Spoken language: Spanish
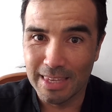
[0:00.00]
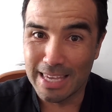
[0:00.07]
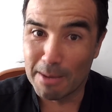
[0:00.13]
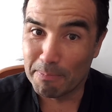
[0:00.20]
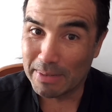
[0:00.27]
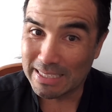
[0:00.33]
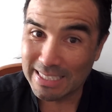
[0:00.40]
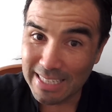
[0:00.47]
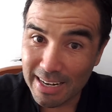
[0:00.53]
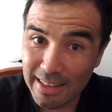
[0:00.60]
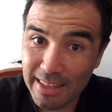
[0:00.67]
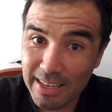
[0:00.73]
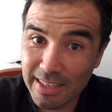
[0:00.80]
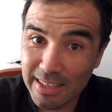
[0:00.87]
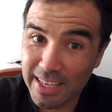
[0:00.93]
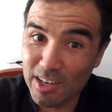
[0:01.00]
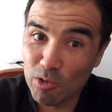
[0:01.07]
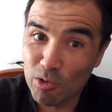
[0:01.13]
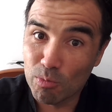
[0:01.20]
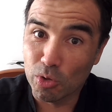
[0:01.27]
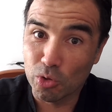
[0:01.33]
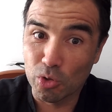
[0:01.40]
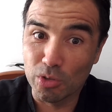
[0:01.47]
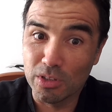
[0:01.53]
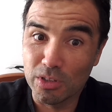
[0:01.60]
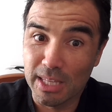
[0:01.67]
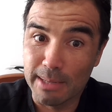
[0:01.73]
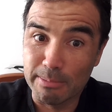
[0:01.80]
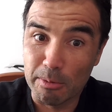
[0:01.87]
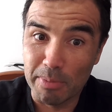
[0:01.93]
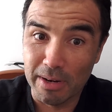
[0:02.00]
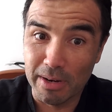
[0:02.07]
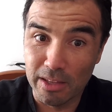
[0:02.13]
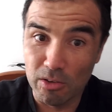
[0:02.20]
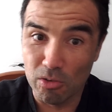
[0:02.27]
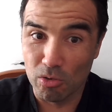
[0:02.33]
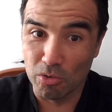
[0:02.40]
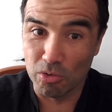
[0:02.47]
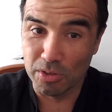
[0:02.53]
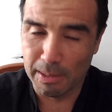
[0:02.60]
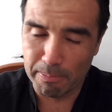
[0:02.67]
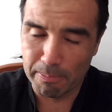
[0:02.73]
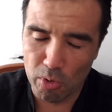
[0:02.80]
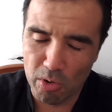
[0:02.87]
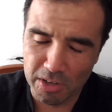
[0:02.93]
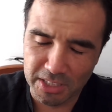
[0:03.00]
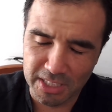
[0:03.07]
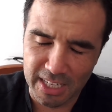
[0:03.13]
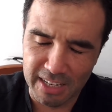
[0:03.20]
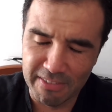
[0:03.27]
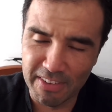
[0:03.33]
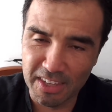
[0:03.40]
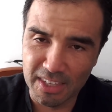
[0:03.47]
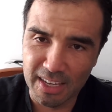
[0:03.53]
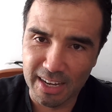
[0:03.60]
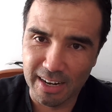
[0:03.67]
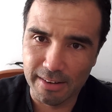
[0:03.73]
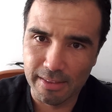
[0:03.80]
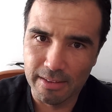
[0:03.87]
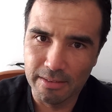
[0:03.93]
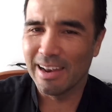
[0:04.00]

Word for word: y a pesar de que tengo un montón de tiempo perdido contra Pogachar y Vingegaard,